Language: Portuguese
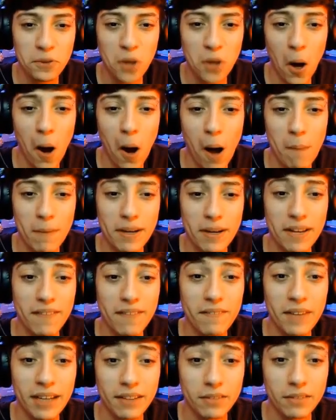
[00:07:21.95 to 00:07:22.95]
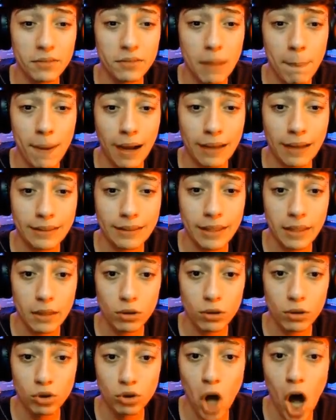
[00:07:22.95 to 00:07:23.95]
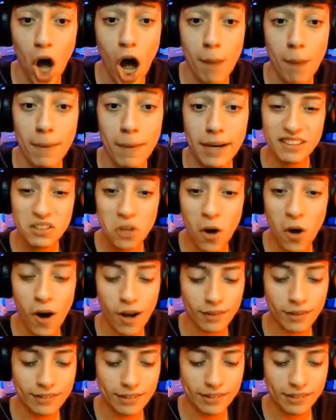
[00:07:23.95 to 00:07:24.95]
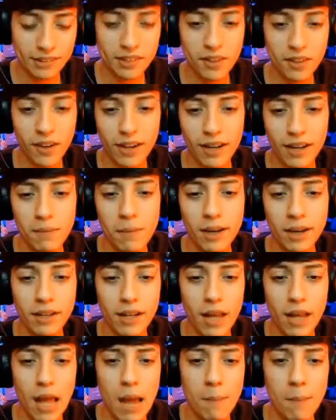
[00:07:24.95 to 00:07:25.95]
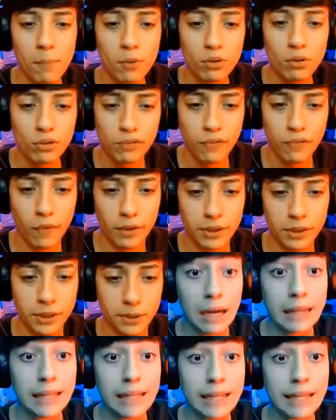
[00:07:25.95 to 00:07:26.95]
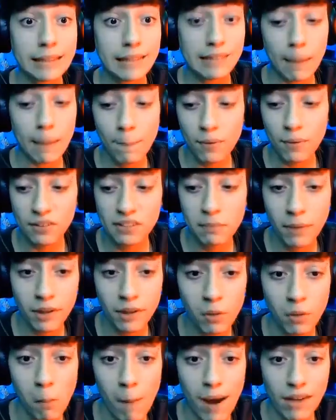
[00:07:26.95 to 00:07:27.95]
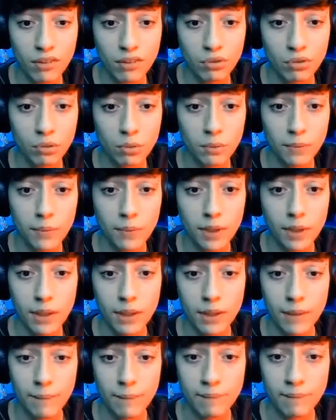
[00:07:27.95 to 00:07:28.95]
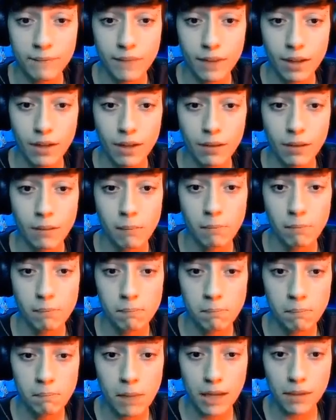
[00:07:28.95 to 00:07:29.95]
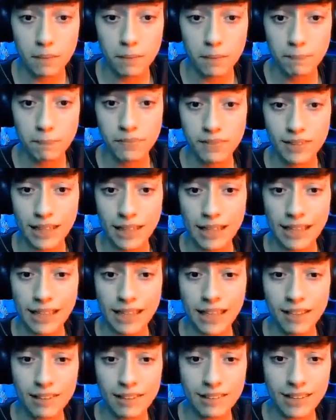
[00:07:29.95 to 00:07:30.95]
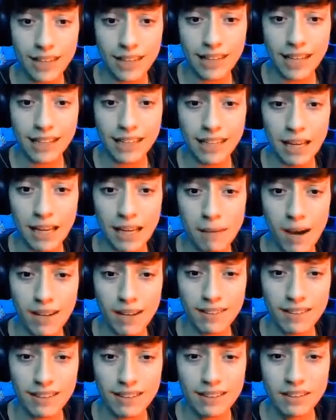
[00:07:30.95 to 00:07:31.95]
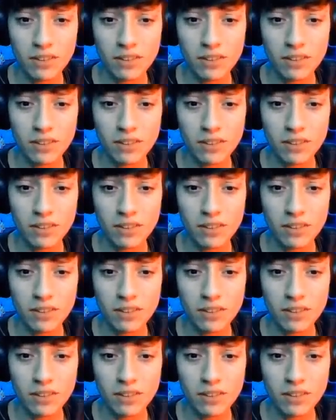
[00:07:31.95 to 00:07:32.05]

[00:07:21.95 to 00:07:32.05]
Toma ali. Mano, não dá pra catar. Toma ali. Nossa senhora. Mano, é muito forte. Galera, tá se aproximando mais um. Mano, sai daqui. Sai daqui, mano.